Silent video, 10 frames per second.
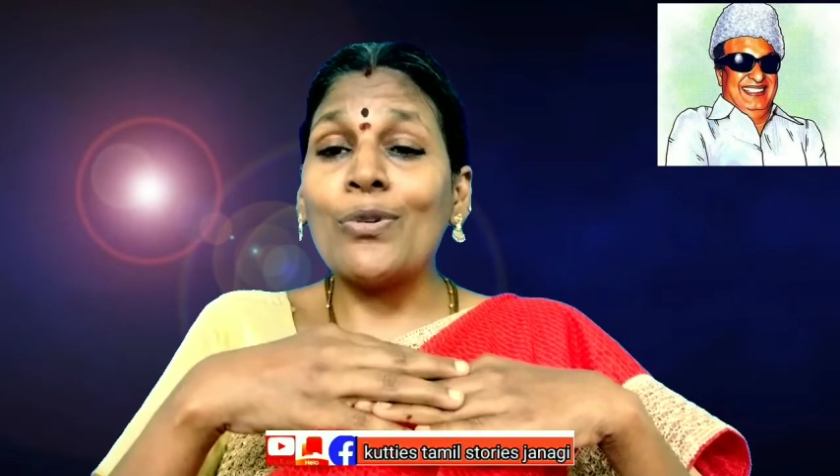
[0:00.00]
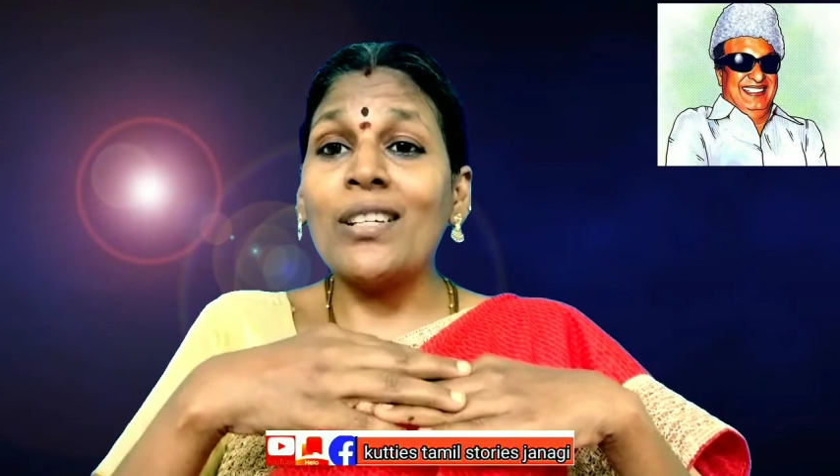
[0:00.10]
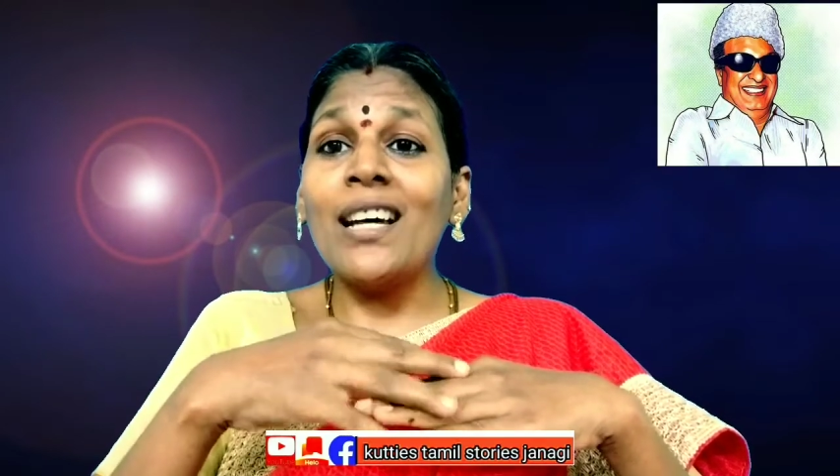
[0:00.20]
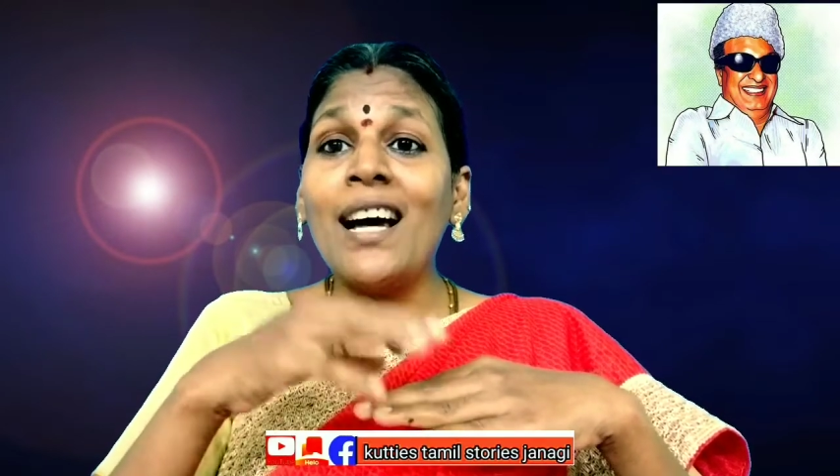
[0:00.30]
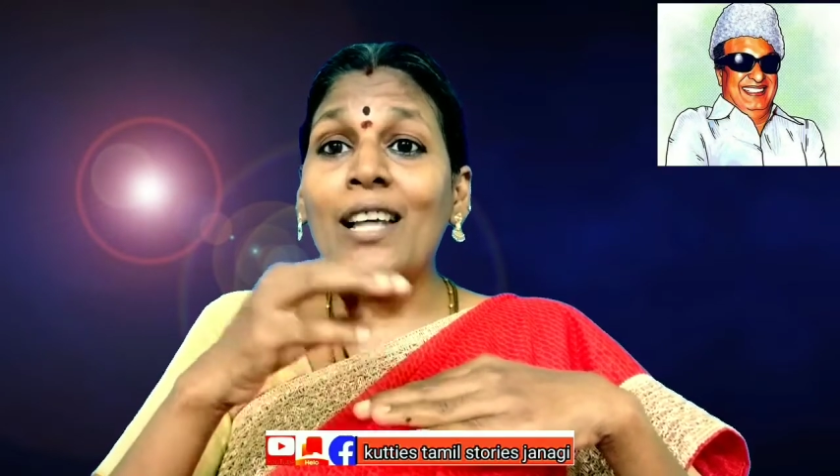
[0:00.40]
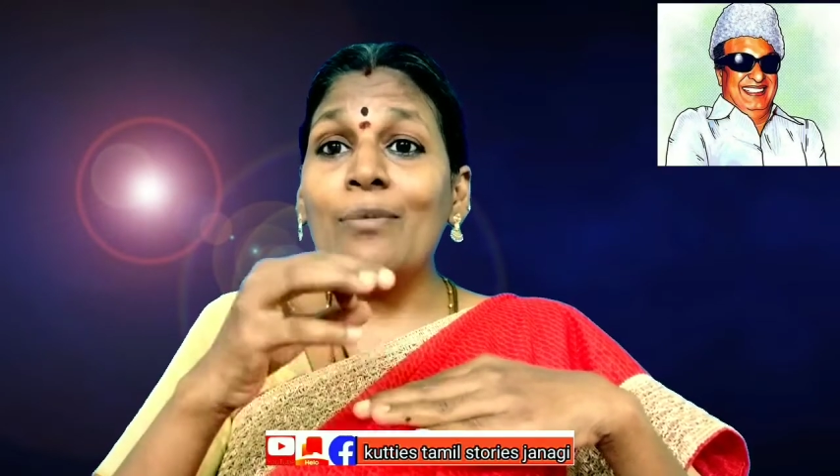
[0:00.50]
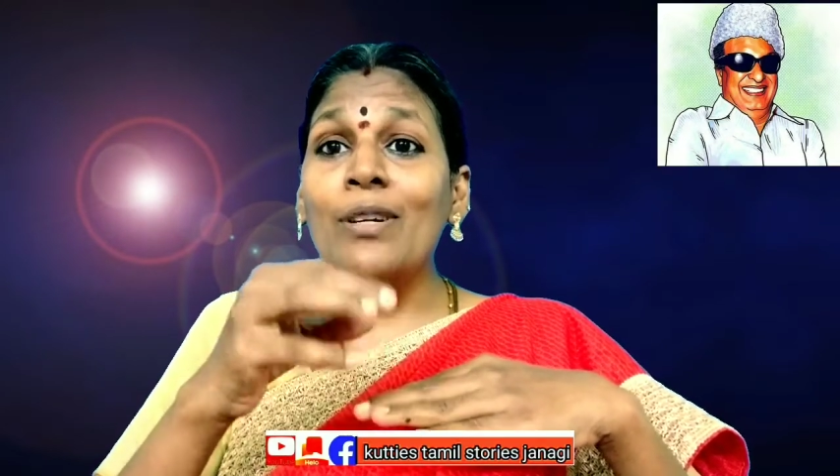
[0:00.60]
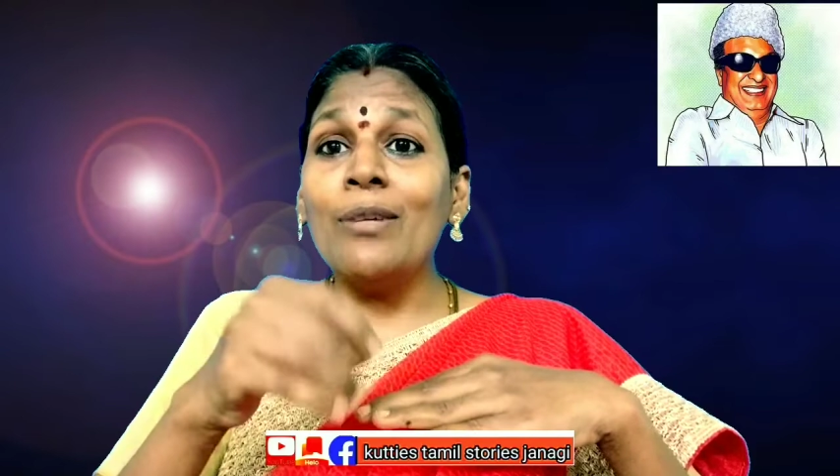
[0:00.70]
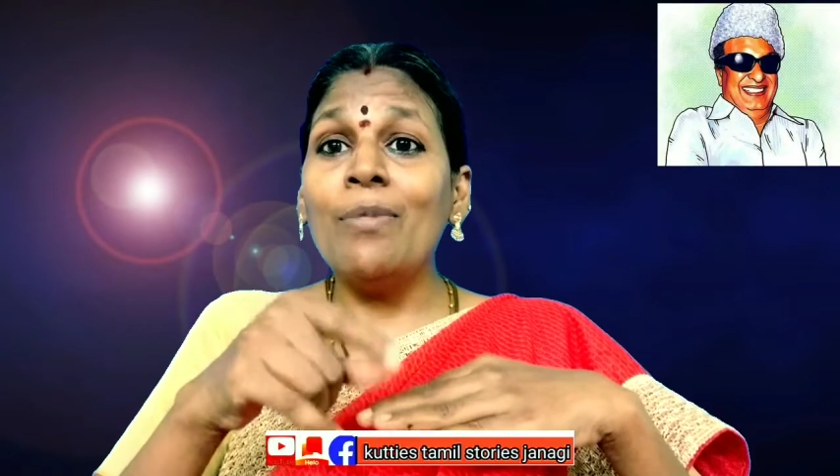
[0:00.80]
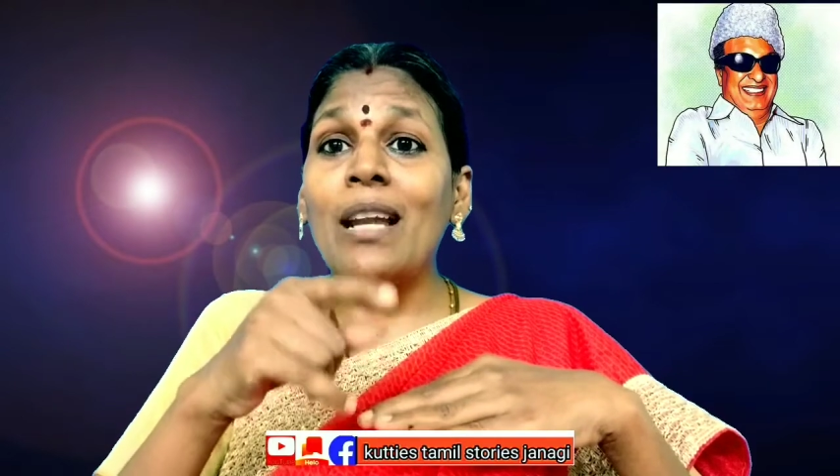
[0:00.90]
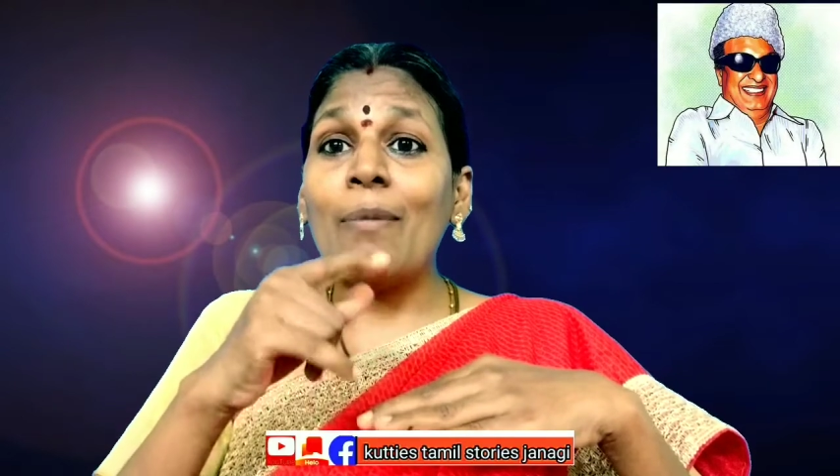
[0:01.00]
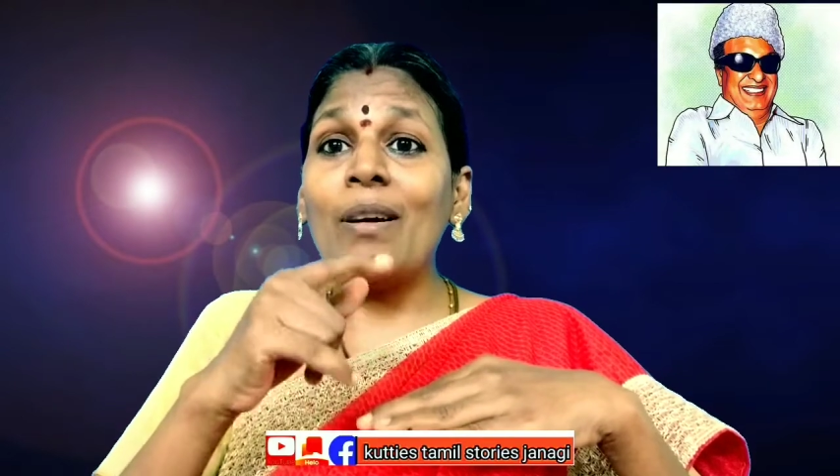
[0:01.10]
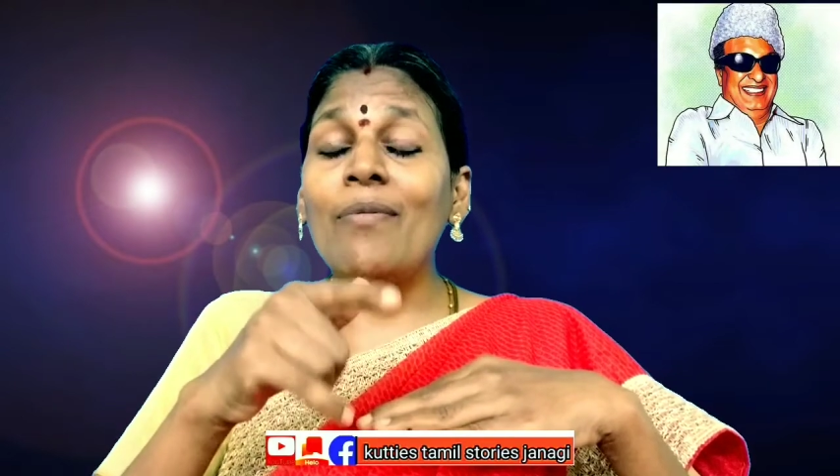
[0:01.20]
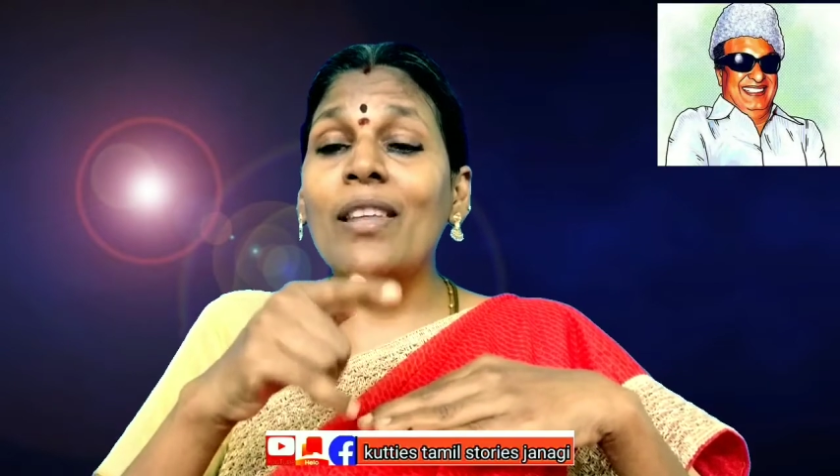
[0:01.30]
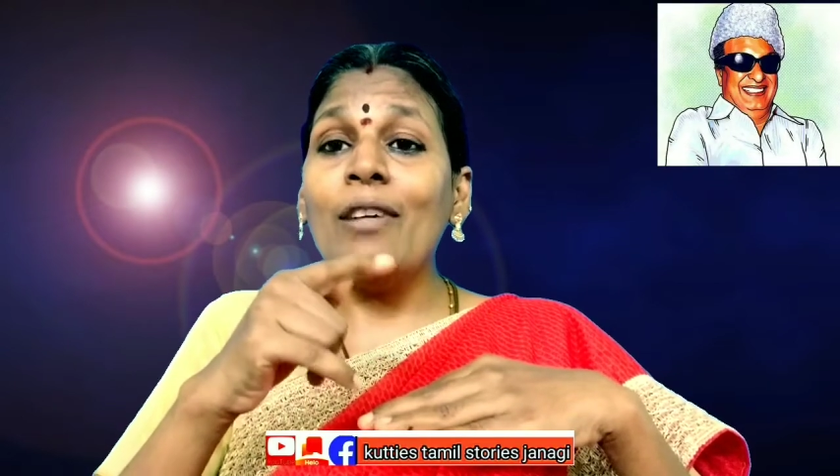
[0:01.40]
சொன்னேன் அது மட்டும்
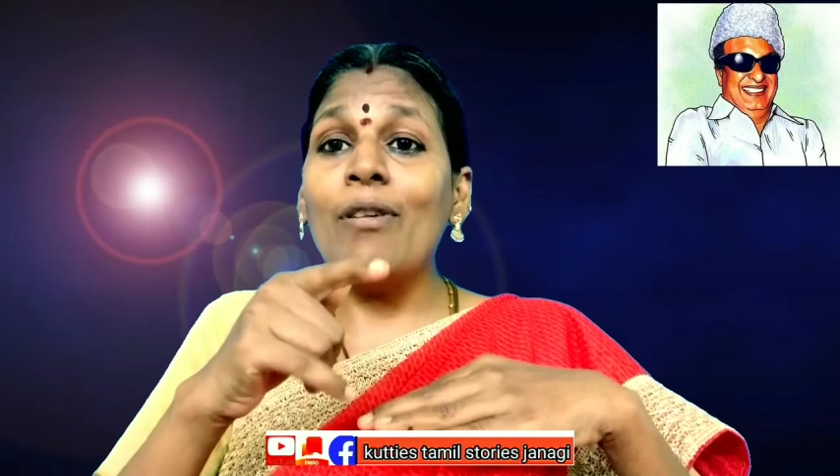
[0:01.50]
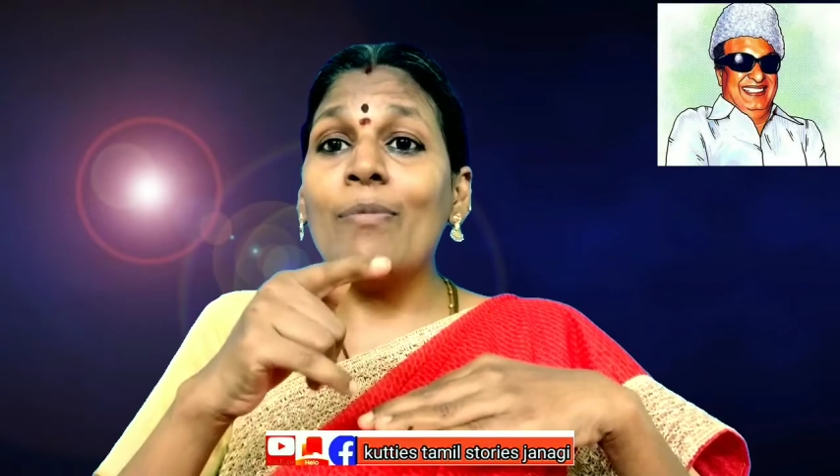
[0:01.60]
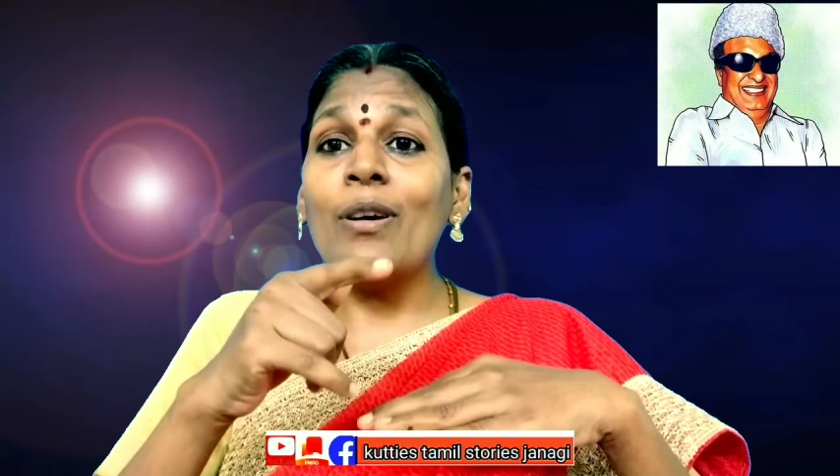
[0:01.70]
இல்லாமல் விதவை